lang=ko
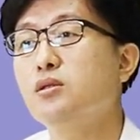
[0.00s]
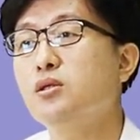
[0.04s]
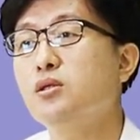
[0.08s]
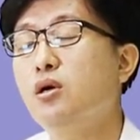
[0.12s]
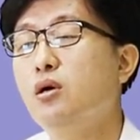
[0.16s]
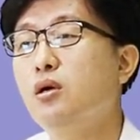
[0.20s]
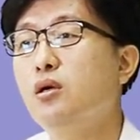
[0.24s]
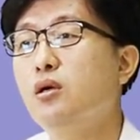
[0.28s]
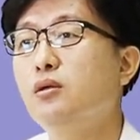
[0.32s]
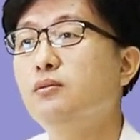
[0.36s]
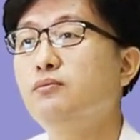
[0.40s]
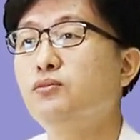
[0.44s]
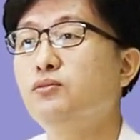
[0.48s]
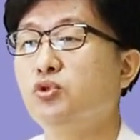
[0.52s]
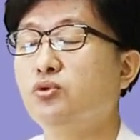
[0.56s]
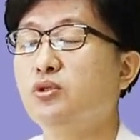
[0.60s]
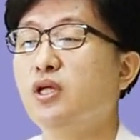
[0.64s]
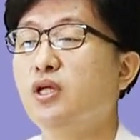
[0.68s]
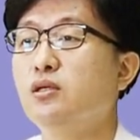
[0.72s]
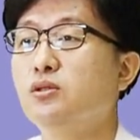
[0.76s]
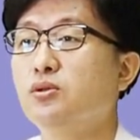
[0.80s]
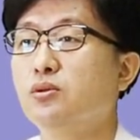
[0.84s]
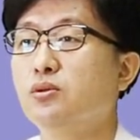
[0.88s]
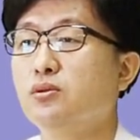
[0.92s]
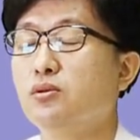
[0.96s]
처음 두
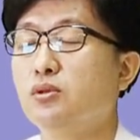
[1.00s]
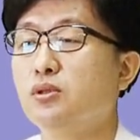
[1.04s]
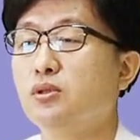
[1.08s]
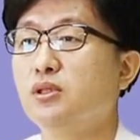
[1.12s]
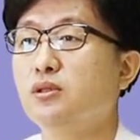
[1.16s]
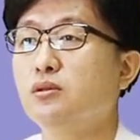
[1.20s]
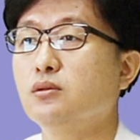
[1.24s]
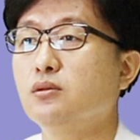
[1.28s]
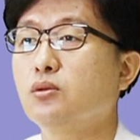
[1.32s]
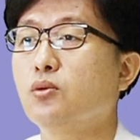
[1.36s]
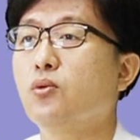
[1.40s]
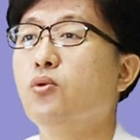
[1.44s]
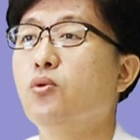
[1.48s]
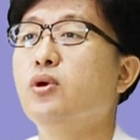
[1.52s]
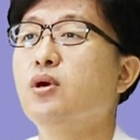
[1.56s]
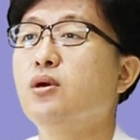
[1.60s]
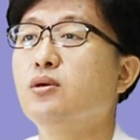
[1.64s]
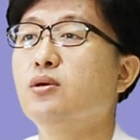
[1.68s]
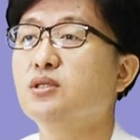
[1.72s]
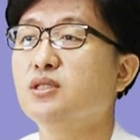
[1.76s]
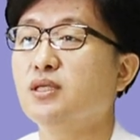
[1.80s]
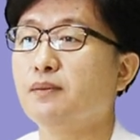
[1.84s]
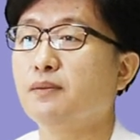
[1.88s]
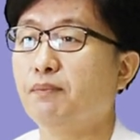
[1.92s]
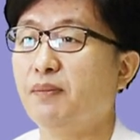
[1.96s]
달 정도는
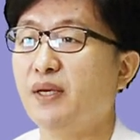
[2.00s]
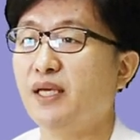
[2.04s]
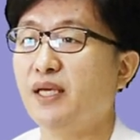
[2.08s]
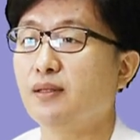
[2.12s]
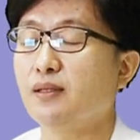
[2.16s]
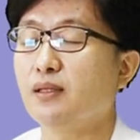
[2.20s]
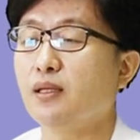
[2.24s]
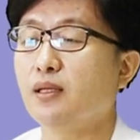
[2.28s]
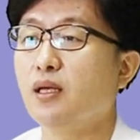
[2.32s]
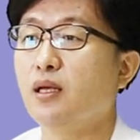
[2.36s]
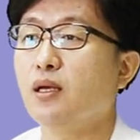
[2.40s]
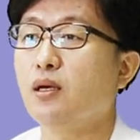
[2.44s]
고형식 및